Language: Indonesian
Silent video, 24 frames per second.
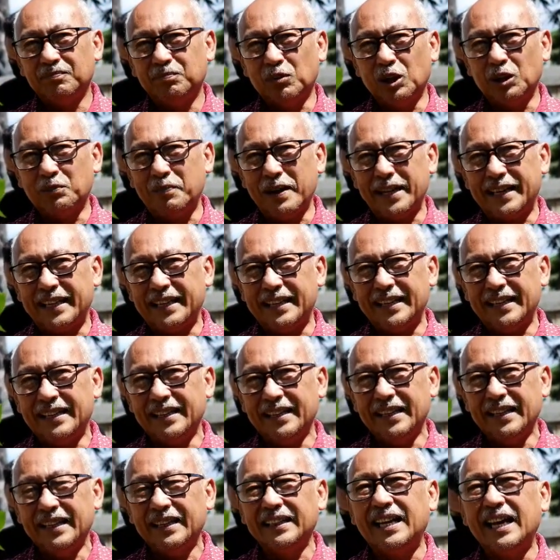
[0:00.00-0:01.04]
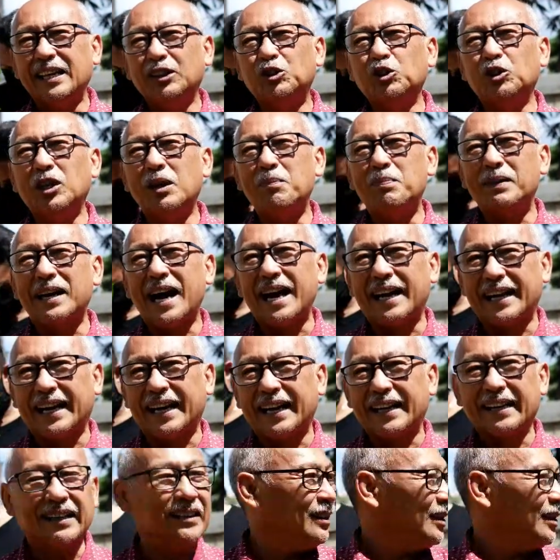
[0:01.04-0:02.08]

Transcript: polymer dan sudah berakar.